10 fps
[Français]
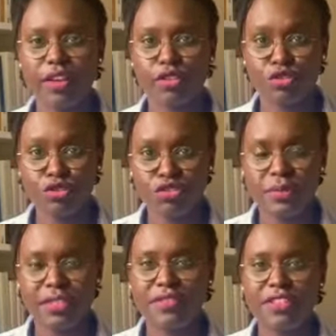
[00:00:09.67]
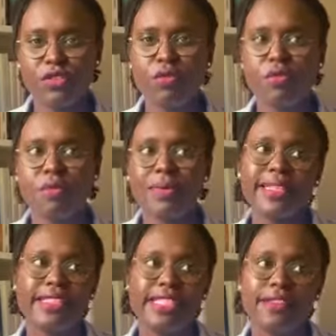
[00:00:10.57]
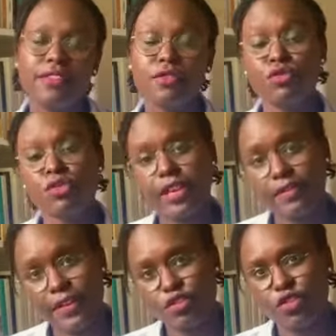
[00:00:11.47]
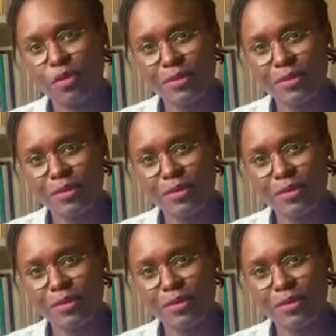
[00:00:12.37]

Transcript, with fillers: Alors, juste une petite vidéo pour partager avec vous une réflexion,